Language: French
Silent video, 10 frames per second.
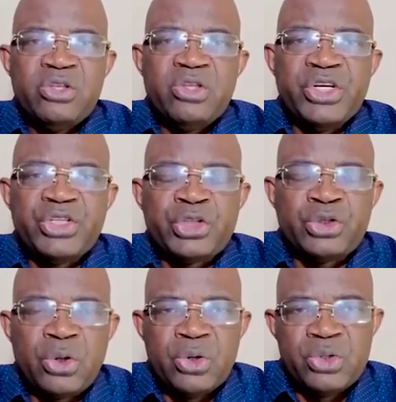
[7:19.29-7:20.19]
des
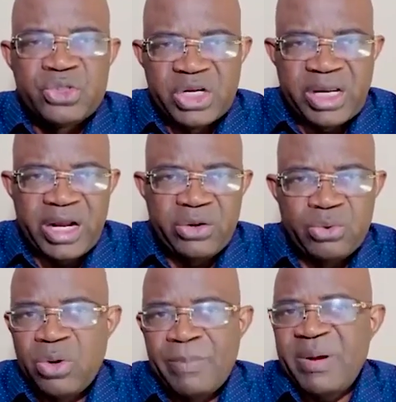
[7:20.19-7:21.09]
choses qu'elle
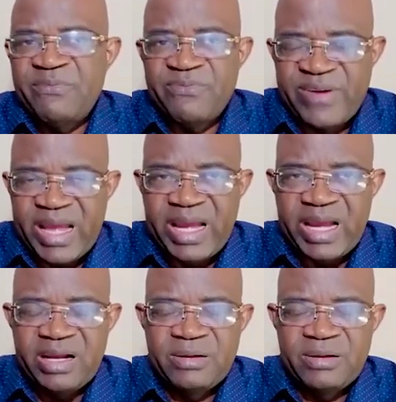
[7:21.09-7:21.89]
ne doit pas faire